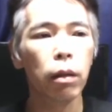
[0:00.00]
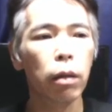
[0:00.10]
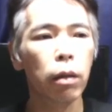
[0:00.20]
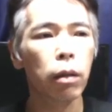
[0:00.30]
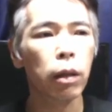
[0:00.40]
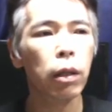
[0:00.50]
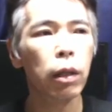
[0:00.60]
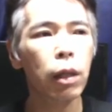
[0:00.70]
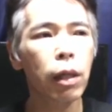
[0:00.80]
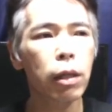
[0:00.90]
うん引
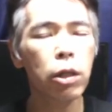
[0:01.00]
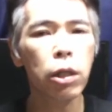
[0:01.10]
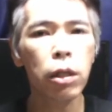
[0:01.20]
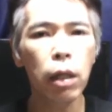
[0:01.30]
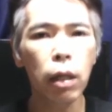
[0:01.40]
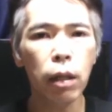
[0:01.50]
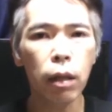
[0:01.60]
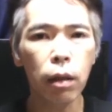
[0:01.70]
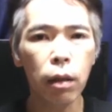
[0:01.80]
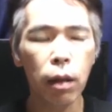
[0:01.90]
きが強え
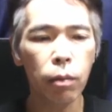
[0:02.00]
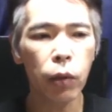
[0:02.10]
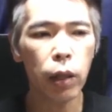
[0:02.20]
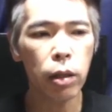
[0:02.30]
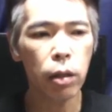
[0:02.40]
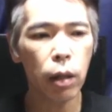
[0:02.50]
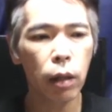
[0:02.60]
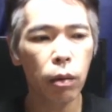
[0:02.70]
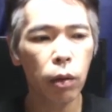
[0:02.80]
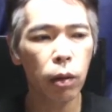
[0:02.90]
なって昔か
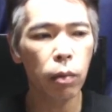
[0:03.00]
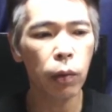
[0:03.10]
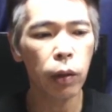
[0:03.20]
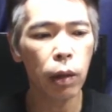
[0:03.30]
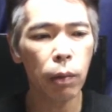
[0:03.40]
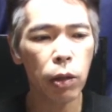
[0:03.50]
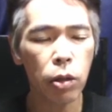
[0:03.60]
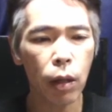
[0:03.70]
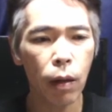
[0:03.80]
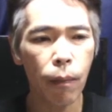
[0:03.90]
ら俺思ってま
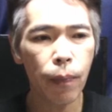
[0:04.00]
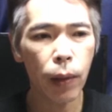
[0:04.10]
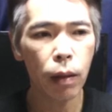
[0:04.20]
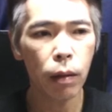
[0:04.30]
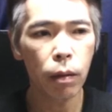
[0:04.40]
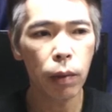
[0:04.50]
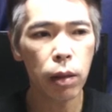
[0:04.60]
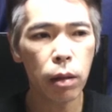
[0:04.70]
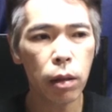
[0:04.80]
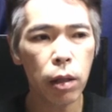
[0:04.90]
した
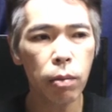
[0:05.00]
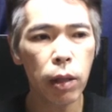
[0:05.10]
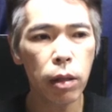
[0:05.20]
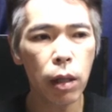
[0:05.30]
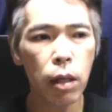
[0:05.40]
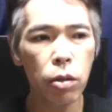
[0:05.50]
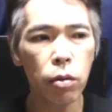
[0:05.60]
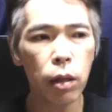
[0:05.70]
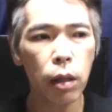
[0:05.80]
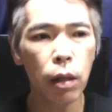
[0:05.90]
まず一番最
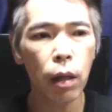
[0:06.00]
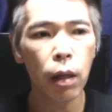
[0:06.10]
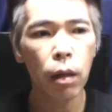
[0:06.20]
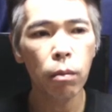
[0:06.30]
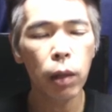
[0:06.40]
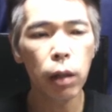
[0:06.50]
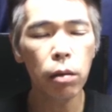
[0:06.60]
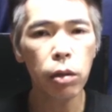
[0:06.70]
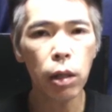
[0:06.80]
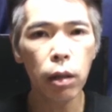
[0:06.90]
初に
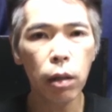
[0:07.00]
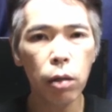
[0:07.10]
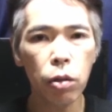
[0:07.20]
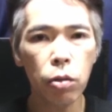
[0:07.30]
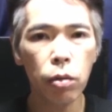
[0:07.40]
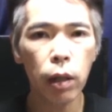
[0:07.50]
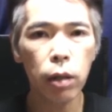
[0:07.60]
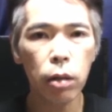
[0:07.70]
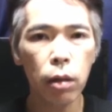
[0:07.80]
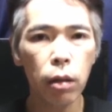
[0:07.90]
メリニチャンネル紹
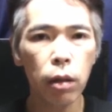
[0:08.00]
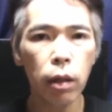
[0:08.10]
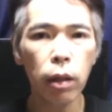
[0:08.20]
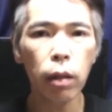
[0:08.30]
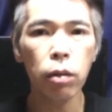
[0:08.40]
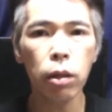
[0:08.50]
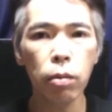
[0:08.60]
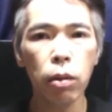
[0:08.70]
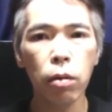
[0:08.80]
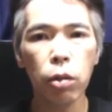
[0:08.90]
介してくれたら
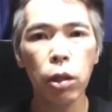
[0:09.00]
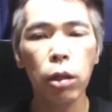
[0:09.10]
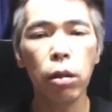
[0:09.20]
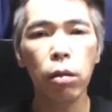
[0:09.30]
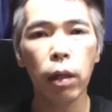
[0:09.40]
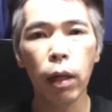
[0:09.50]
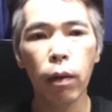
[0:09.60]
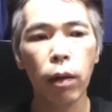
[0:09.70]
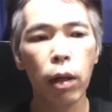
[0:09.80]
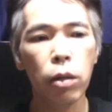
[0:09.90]
自分の親友
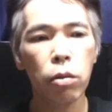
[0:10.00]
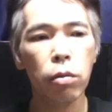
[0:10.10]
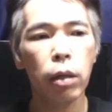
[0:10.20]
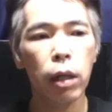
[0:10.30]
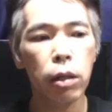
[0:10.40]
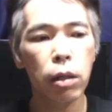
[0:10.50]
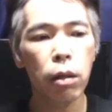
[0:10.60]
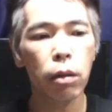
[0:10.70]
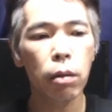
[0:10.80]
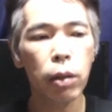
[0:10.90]
が紹介し
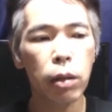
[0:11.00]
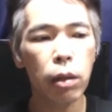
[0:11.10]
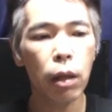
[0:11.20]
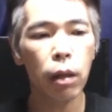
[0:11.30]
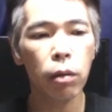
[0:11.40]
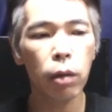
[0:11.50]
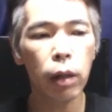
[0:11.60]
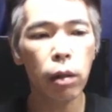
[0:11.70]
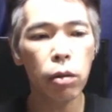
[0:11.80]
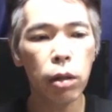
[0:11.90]
てくれました
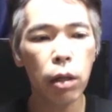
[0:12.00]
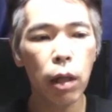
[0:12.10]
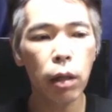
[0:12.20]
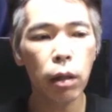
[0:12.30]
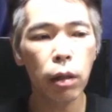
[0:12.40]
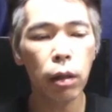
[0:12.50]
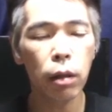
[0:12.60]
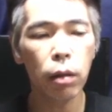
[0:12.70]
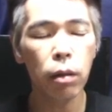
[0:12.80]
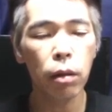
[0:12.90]
ドラッグスター
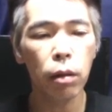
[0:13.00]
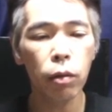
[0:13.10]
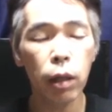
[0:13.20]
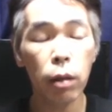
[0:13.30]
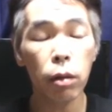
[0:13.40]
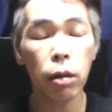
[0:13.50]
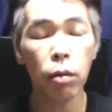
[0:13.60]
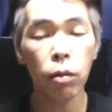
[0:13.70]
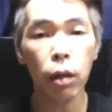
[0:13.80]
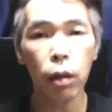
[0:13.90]
に400人
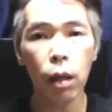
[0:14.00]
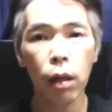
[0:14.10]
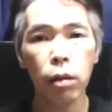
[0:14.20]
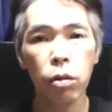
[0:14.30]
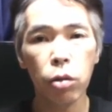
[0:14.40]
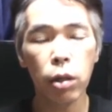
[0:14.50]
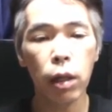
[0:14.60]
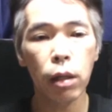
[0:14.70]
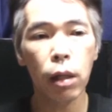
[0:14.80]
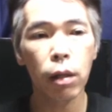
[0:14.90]
乗ってて女子
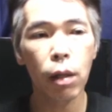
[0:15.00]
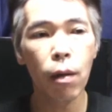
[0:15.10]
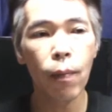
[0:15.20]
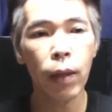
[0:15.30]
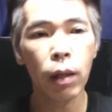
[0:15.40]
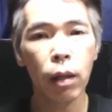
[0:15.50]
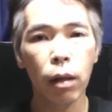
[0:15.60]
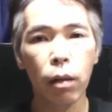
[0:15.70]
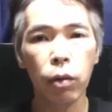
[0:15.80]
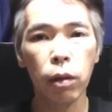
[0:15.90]
ライダーでな
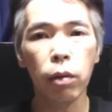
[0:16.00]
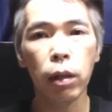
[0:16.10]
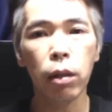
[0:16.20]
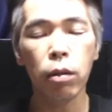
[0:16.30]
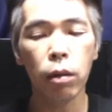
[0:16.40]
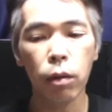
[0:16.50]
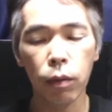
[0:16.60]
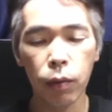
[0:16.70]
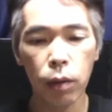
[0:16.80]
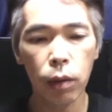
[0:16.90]
んかフリフリの
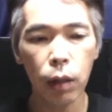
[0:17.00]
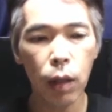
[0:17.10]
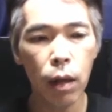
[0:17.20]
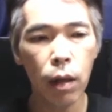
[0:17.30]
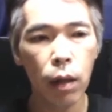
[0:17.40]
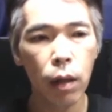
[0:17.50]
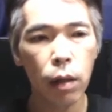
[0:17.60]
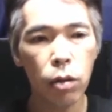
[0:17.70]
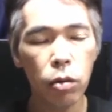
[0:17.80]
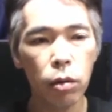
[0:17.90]
服着て
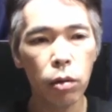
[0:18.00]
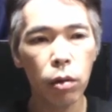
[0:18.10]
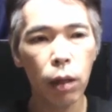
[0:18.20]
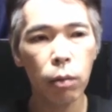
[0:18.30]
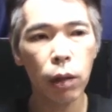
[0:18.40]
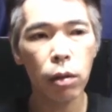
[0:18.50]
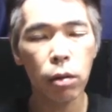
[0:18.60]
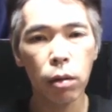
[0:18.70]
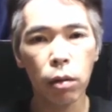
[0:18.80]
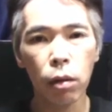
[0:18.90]
その動画見
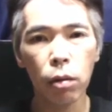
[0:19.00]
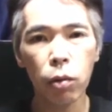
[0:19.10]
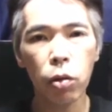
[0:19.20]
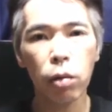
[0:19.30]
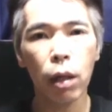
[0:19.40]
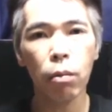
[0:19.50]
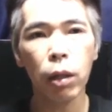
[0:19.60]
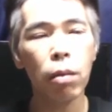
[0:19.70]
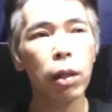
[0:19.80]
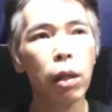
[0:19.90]
すごい面白いから
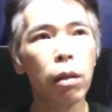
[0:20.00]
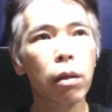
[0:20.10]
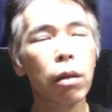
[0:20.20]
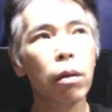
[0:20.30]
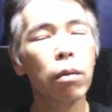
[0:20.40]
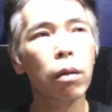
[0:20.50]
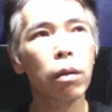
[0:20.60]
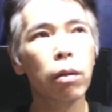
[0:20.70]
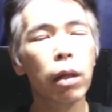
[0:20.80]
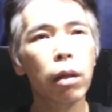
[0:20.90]
見てみてって
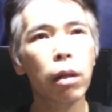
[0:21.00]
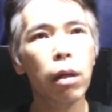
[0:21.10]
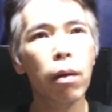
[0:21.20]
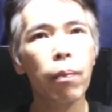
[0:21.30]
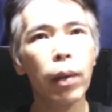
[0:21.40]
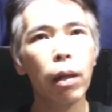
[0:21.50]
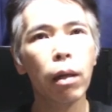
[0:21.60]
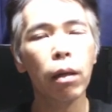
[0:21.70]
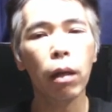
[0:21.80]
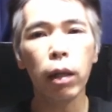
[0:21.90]
言われて
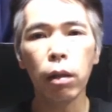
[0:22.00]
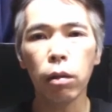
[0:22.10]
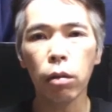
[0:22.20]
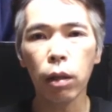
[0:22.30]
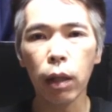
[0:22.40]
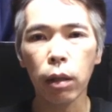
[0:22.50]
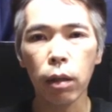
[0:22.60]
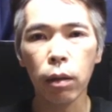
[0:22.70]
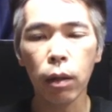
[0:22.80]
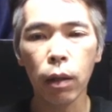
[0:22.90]
えあれ言ったかな